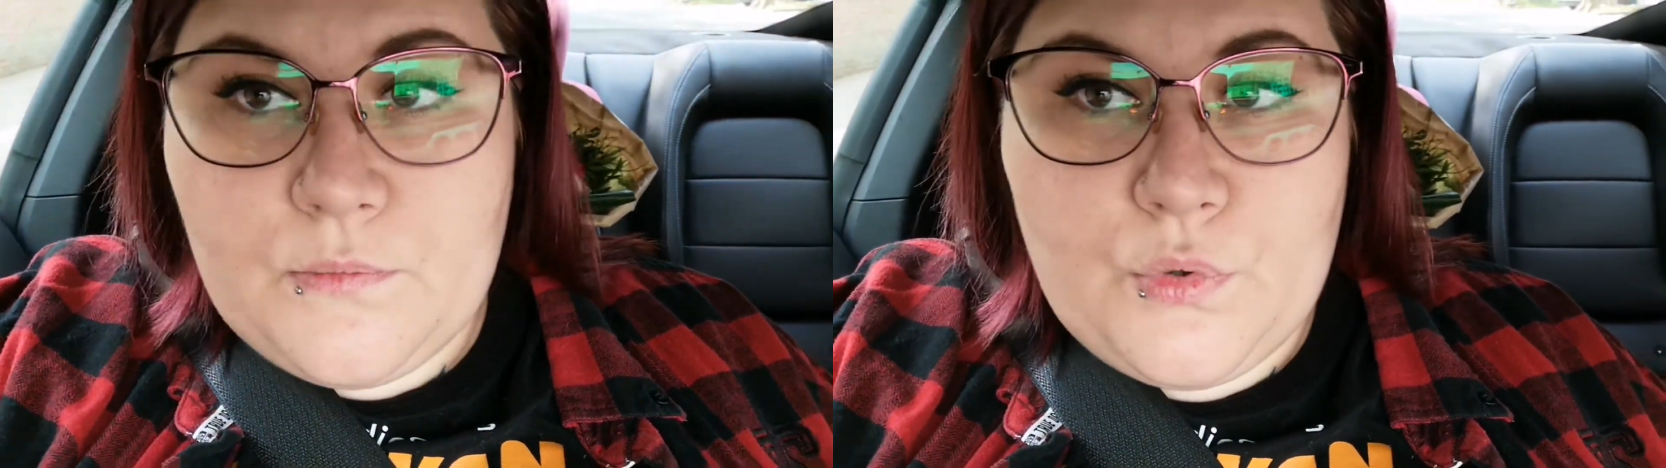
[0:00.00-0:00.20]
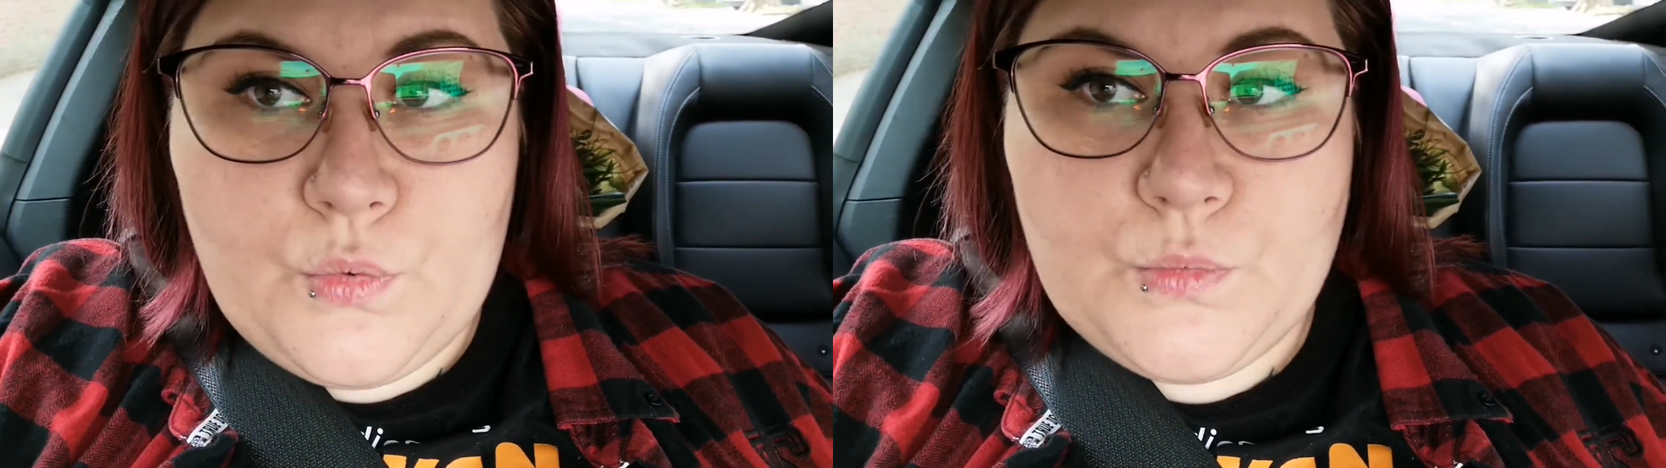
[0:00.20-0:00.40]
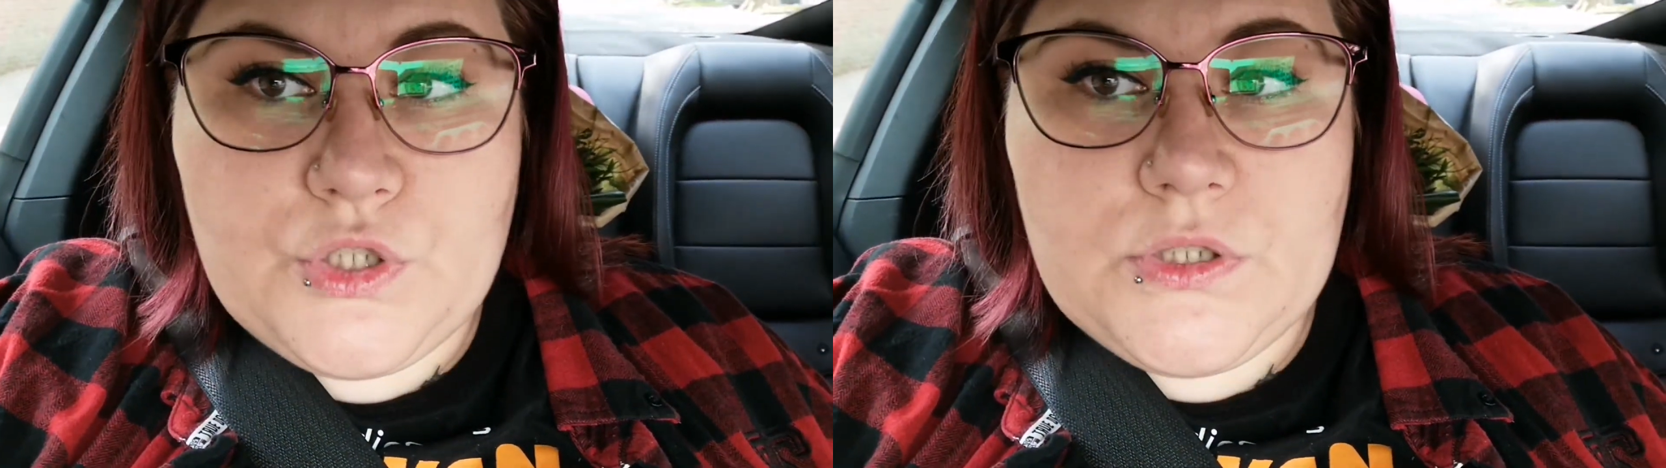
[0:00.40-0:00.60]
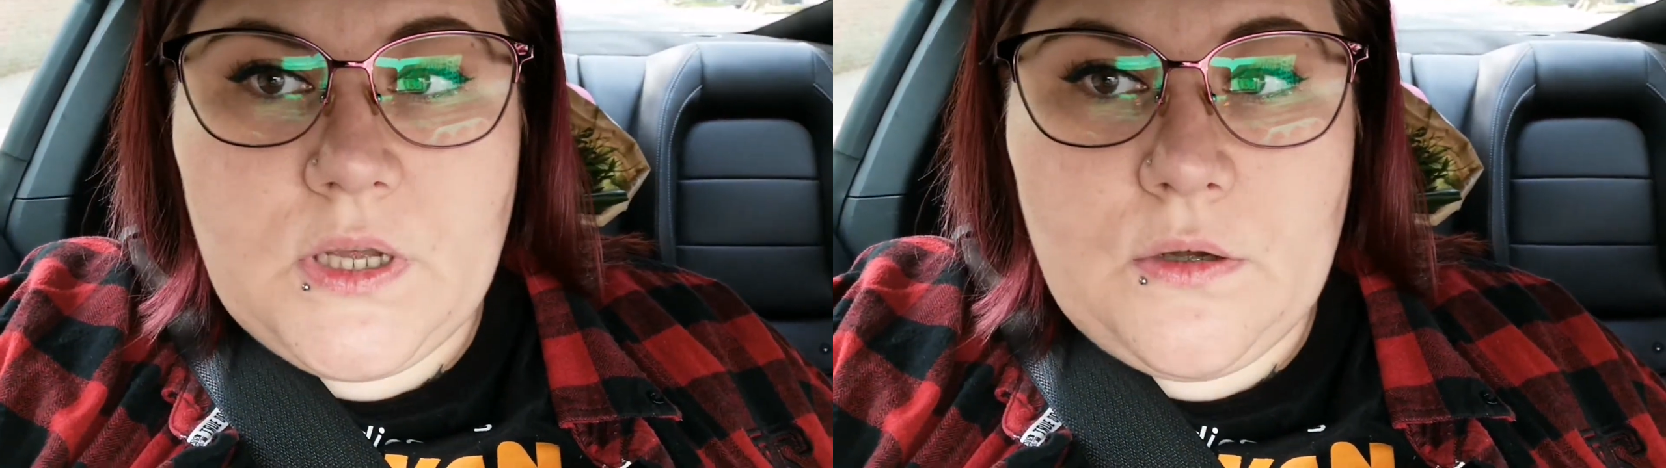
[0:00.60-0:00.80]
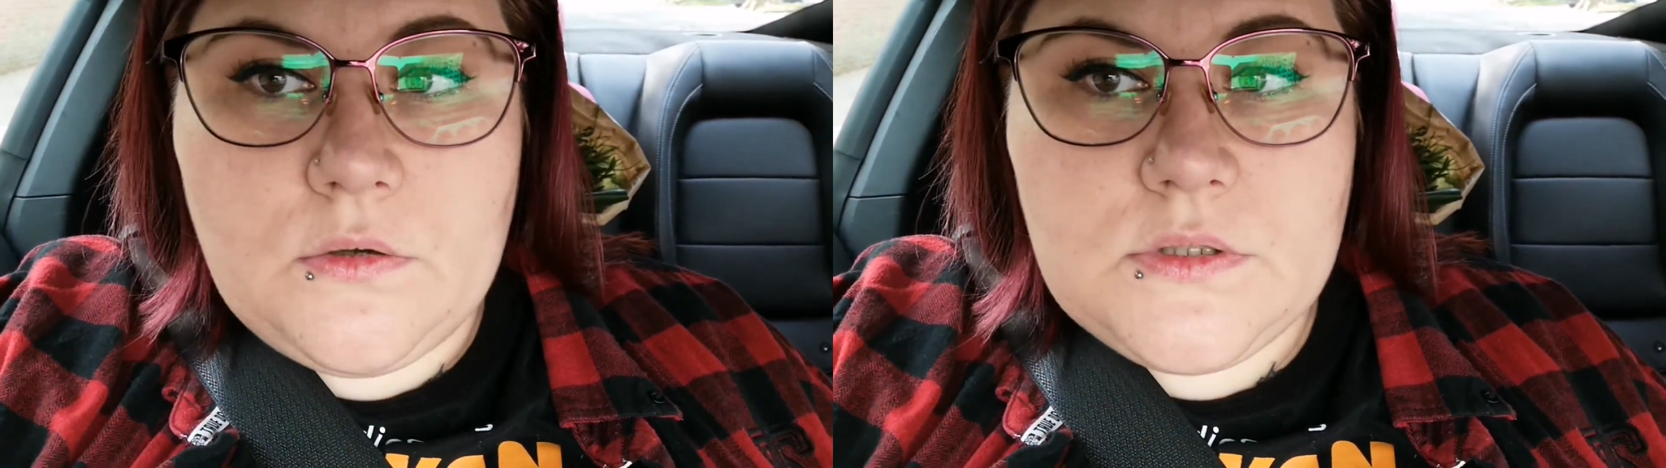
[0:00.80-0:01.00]

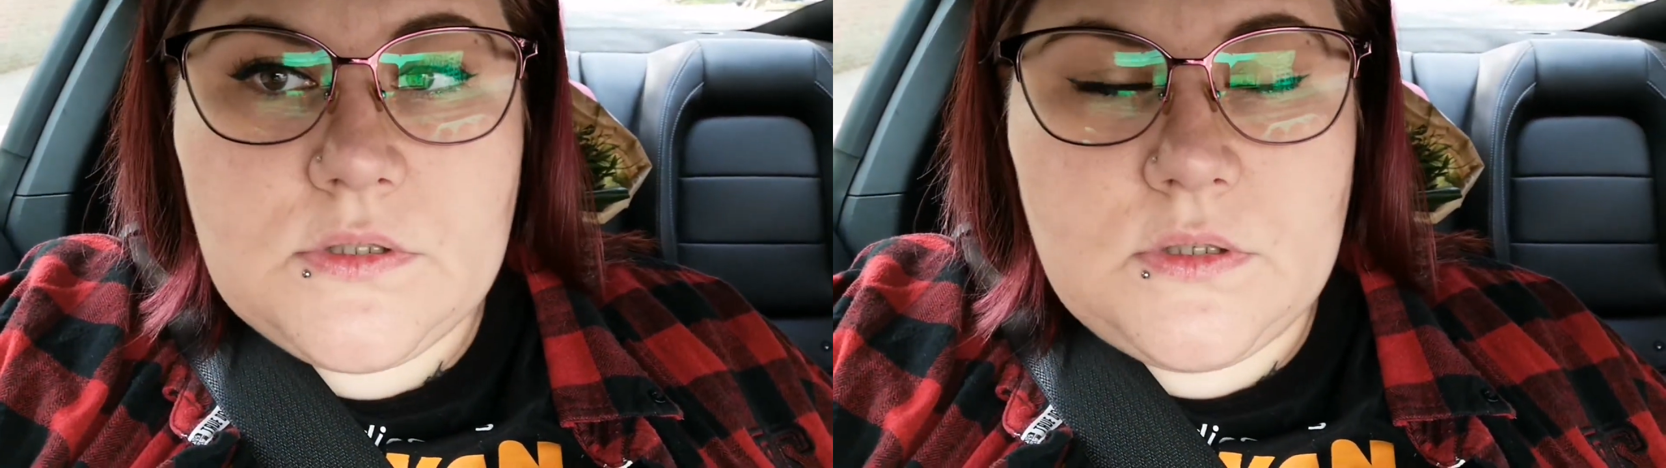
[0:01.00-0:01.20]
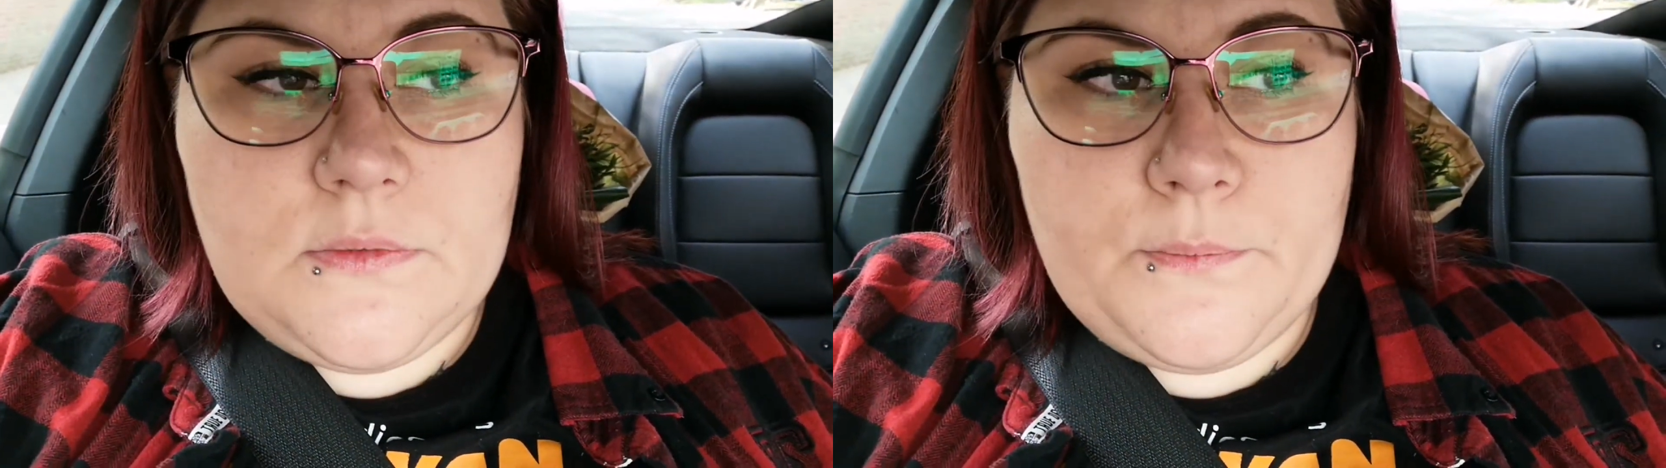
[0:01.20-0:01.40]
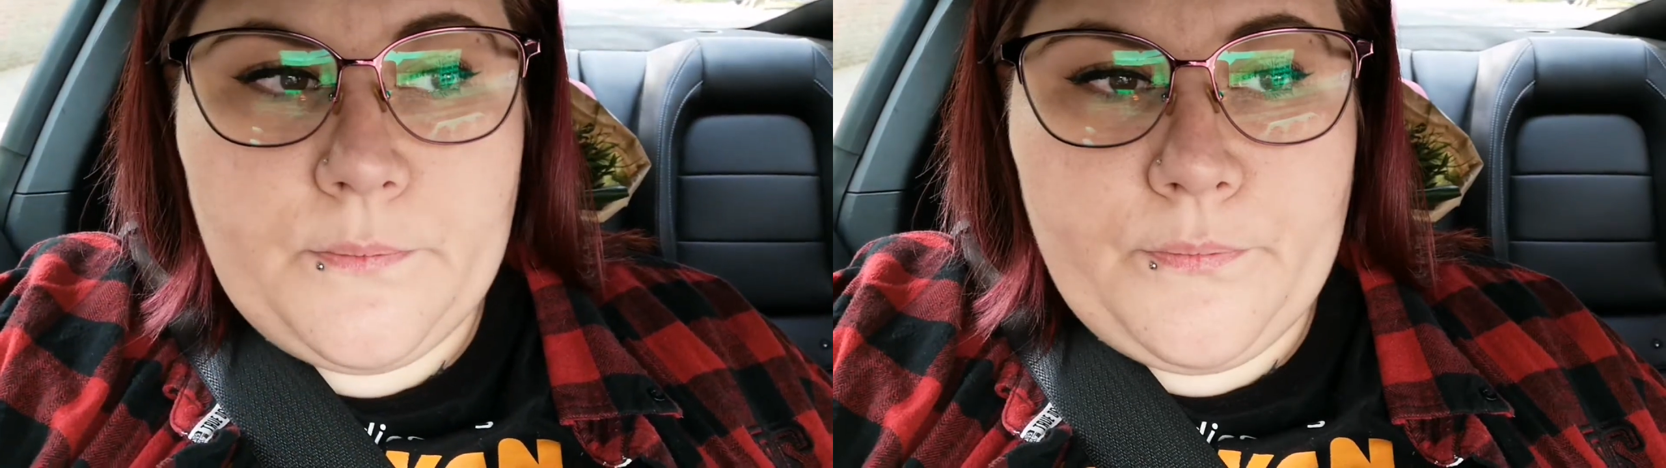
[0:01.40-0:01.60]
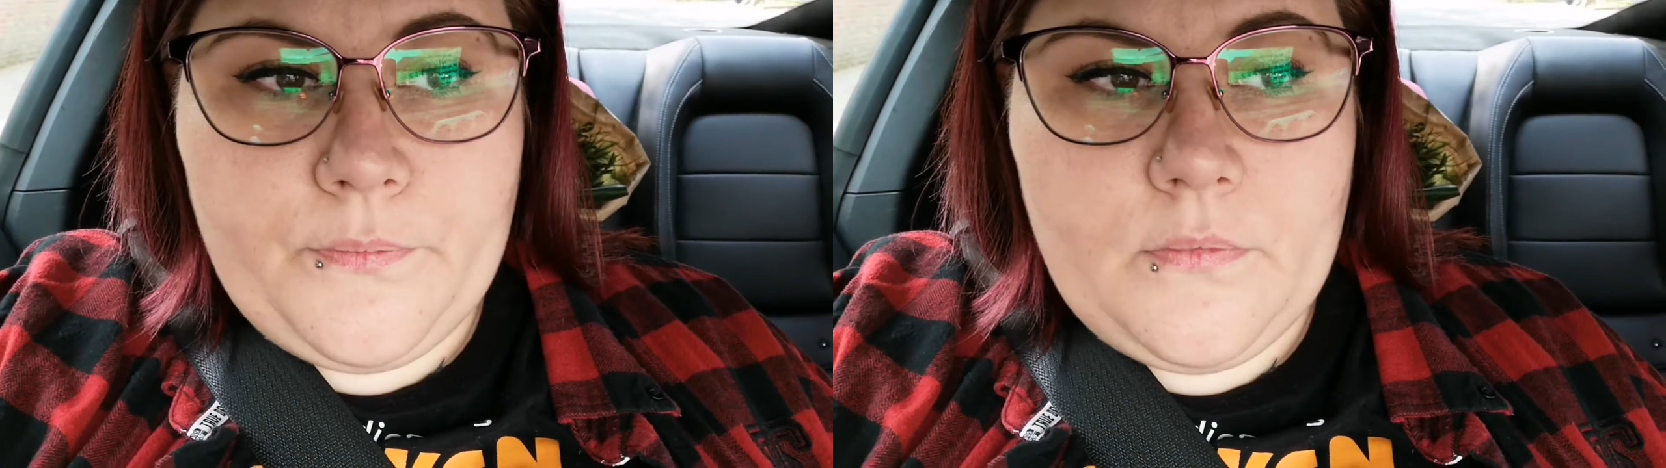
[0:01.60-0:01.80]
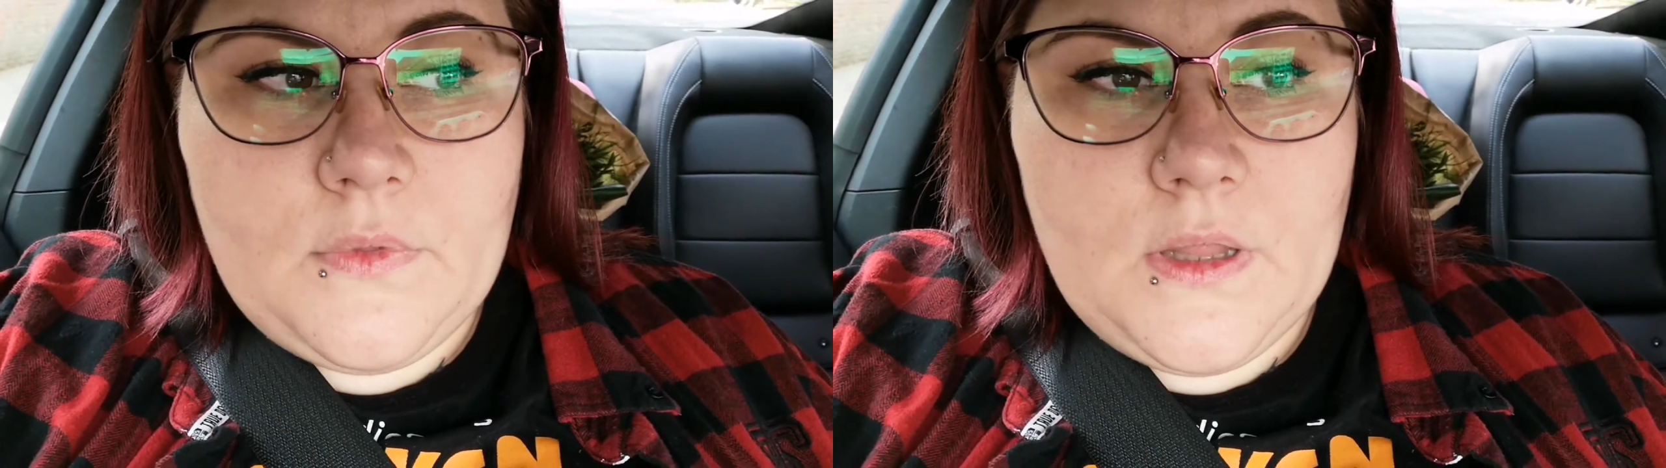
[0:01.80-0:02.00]
Blumenstrauß. Ähm,